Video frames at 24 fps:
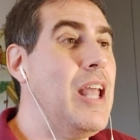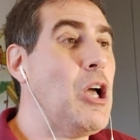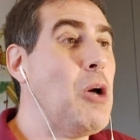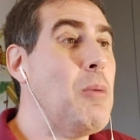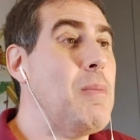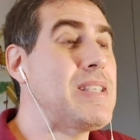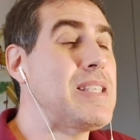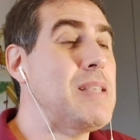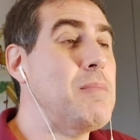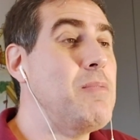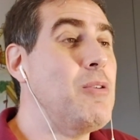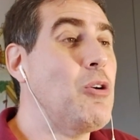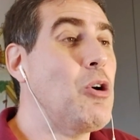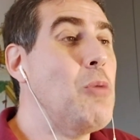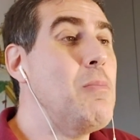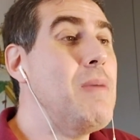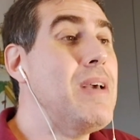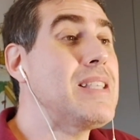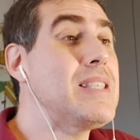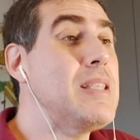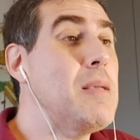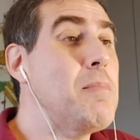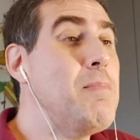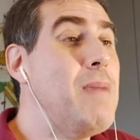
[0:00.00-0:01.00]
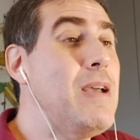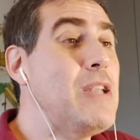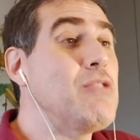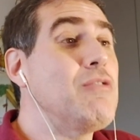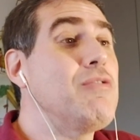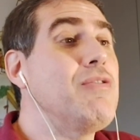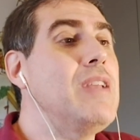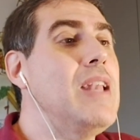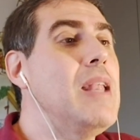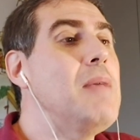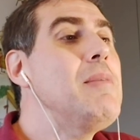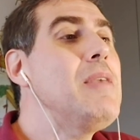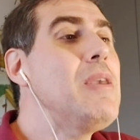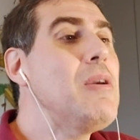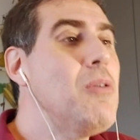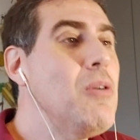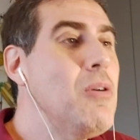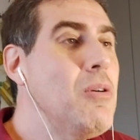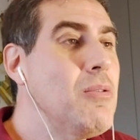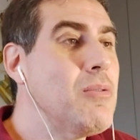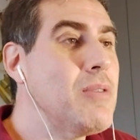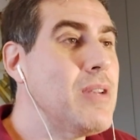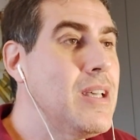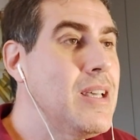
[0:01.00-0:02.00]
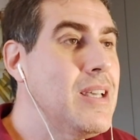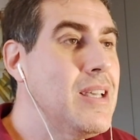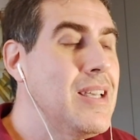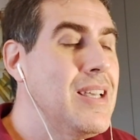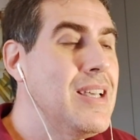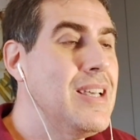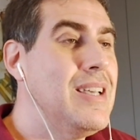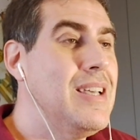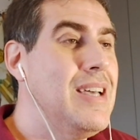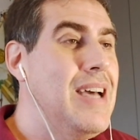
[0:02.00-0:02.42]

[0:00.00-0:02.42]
lá e começa a ver como é que você pede um filé mignon, né?